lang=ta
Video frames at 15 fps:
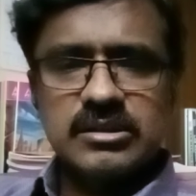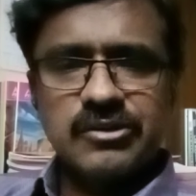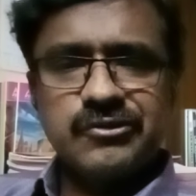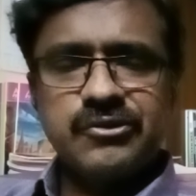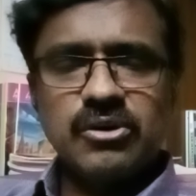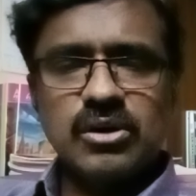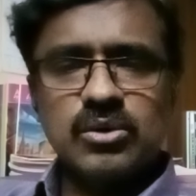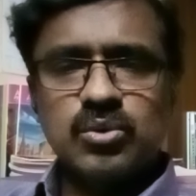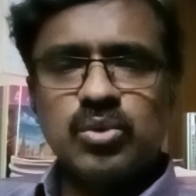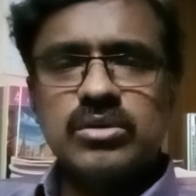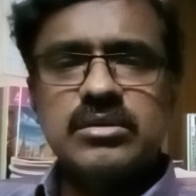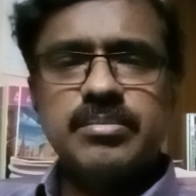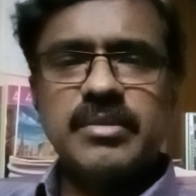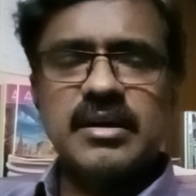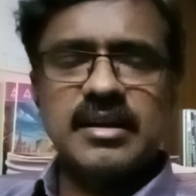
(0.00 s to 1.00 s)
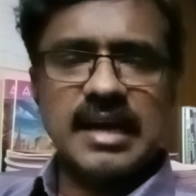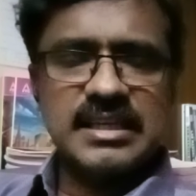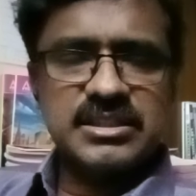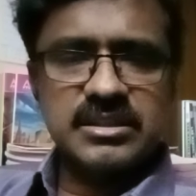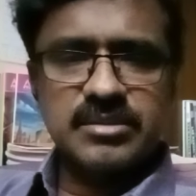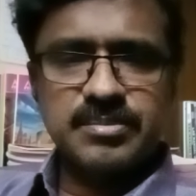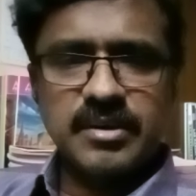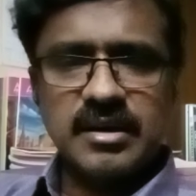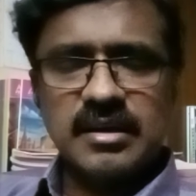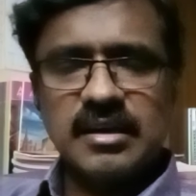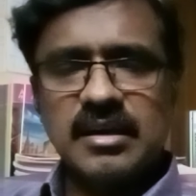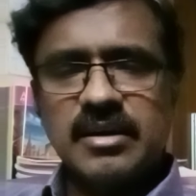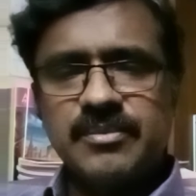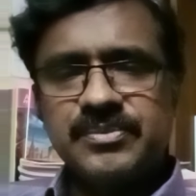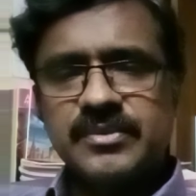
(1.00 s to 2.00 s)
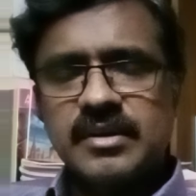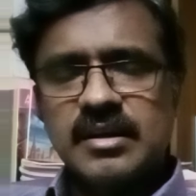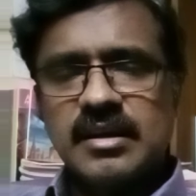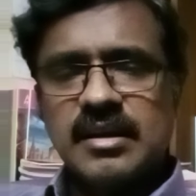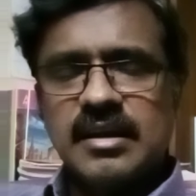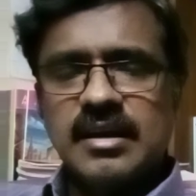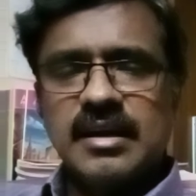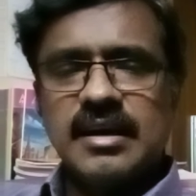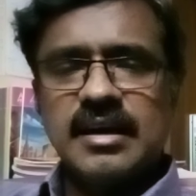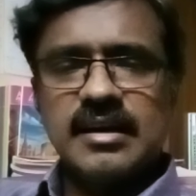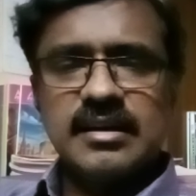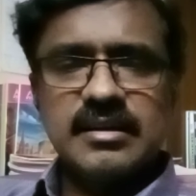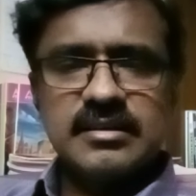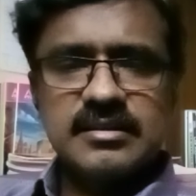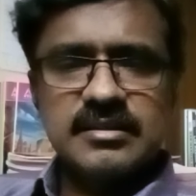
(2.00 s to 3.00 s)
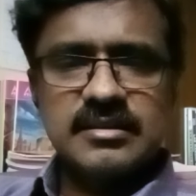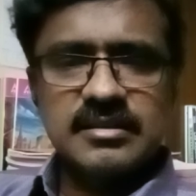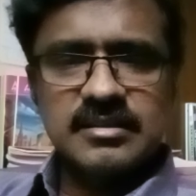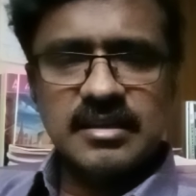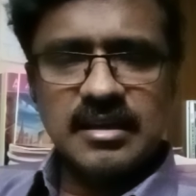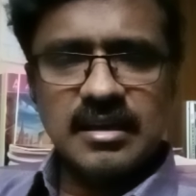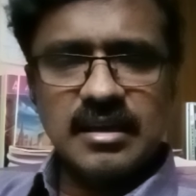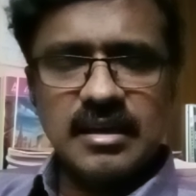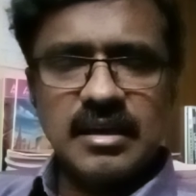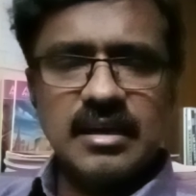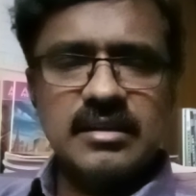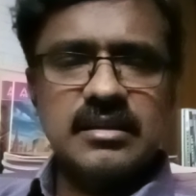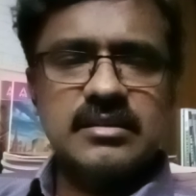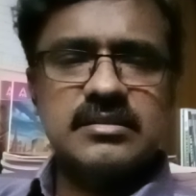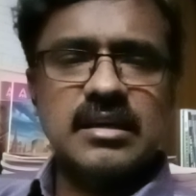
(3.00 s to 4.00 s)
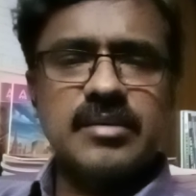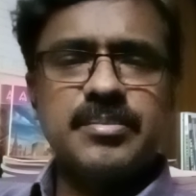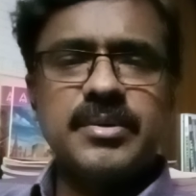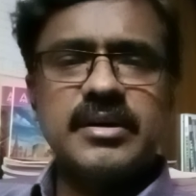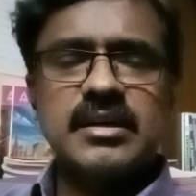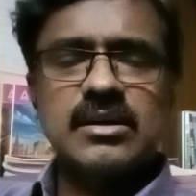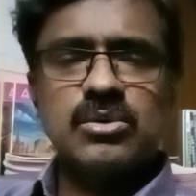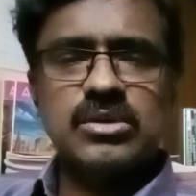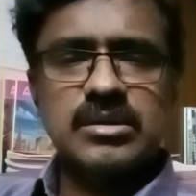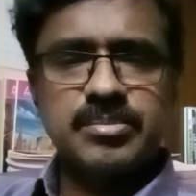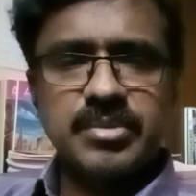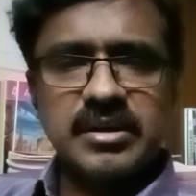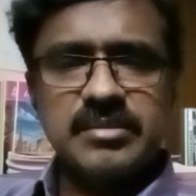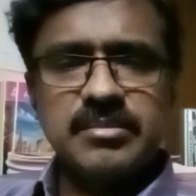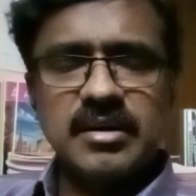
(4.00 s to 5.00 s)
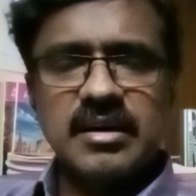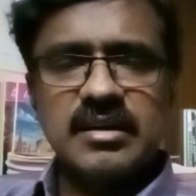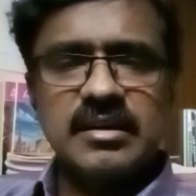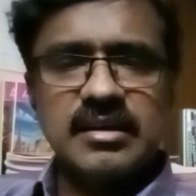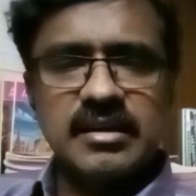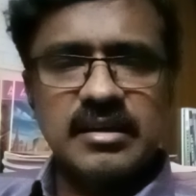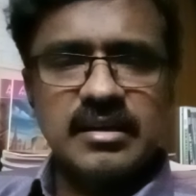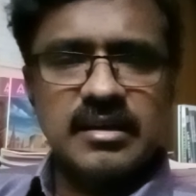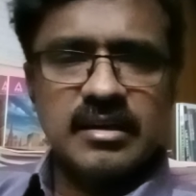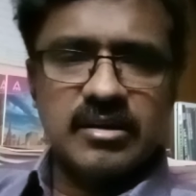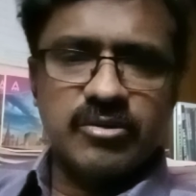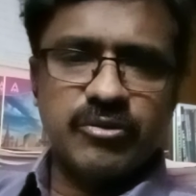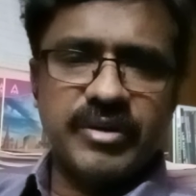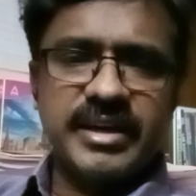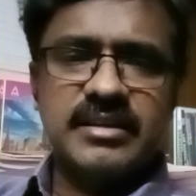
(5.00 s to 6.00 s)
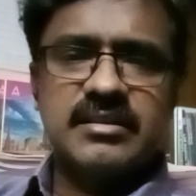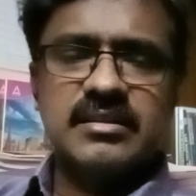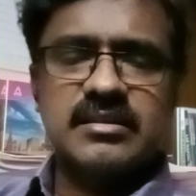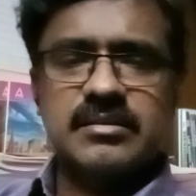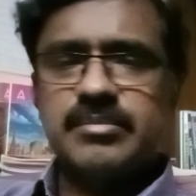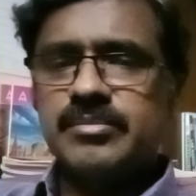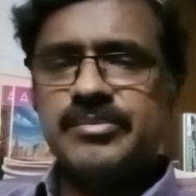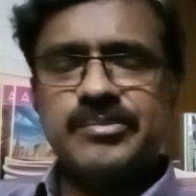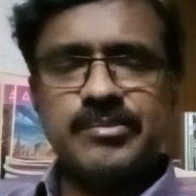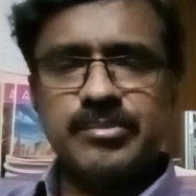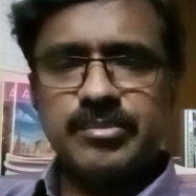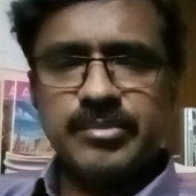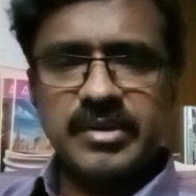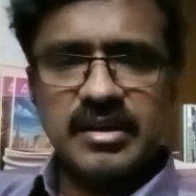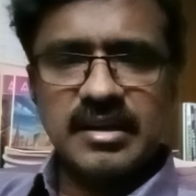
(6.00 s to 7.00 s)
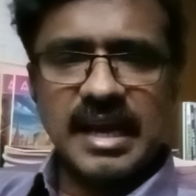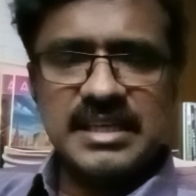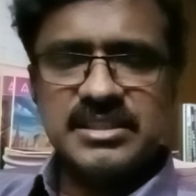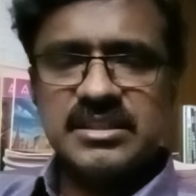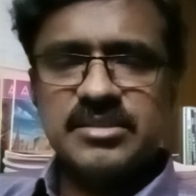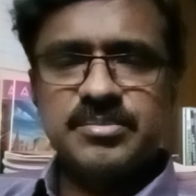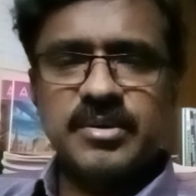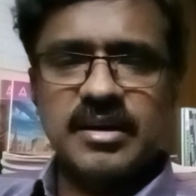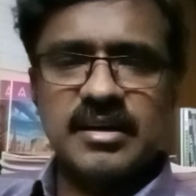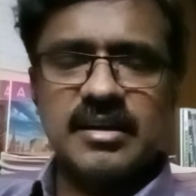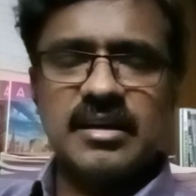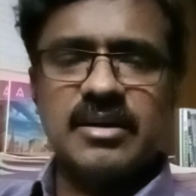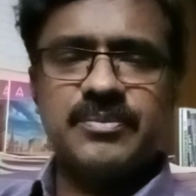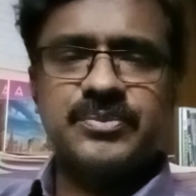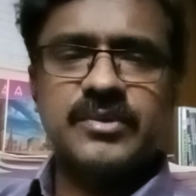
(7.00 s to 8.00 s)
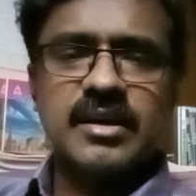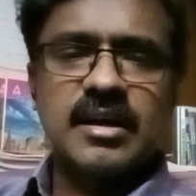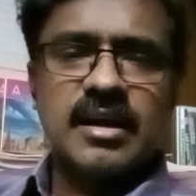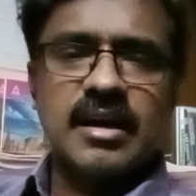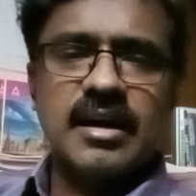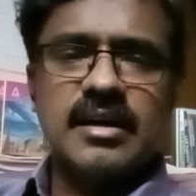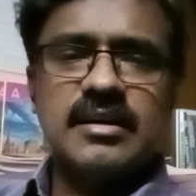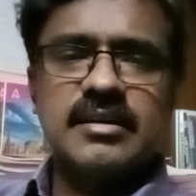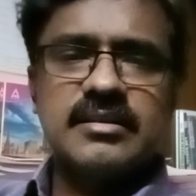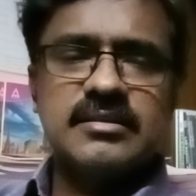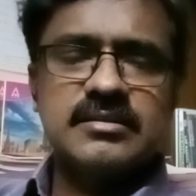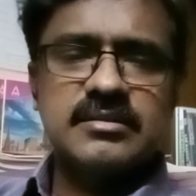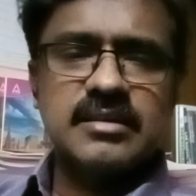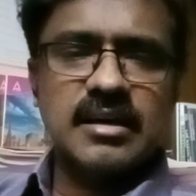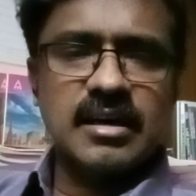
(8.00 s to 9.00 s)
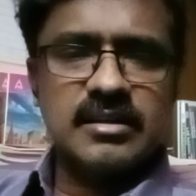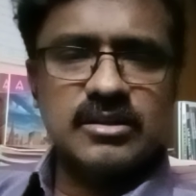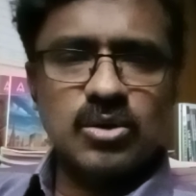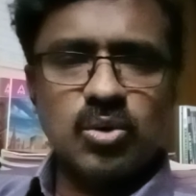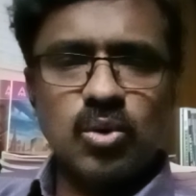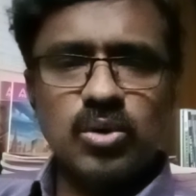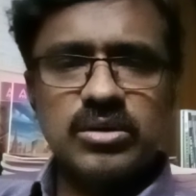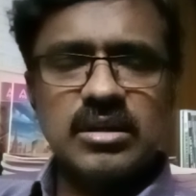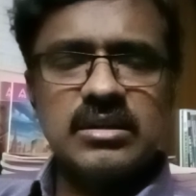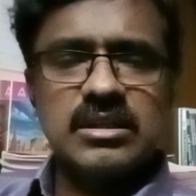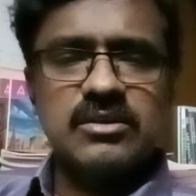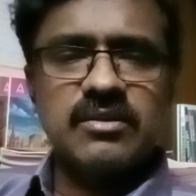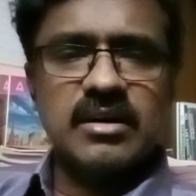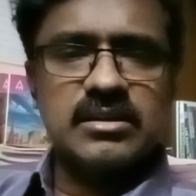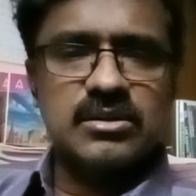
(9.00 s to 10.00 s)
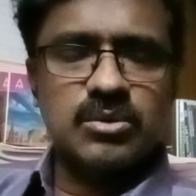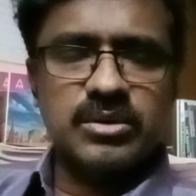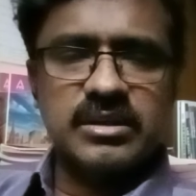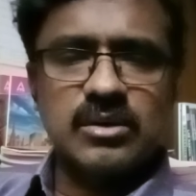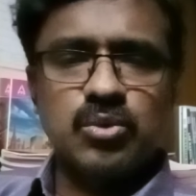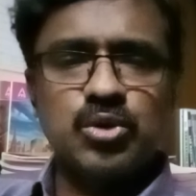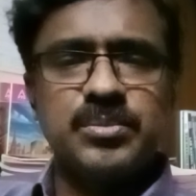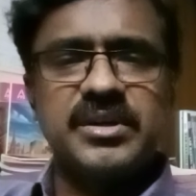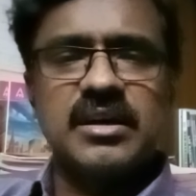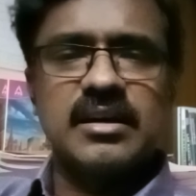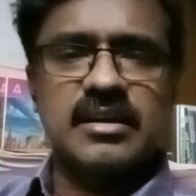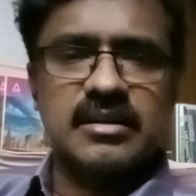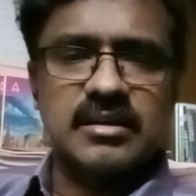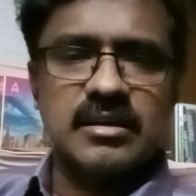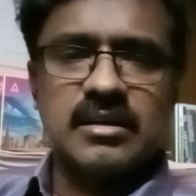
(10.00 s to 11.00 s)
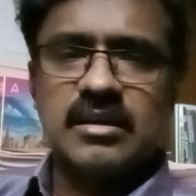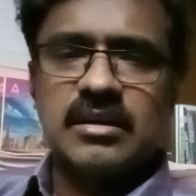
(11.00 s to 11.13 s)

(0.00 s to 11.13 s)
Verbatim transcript: செஃப் ஆர் குக் மேலே ஆக்ஷன் எடுப்பாங்களா அல்லது அந்த சாப்பாடை அவருக்கு பரிமாறின வெயிட்டர் மேலே ஆக்ஷன் எடுப்பாங்களா அல்லது அந்த ஹோட்டல் நிர்வாகத்தினுடைய உரிமையாளர்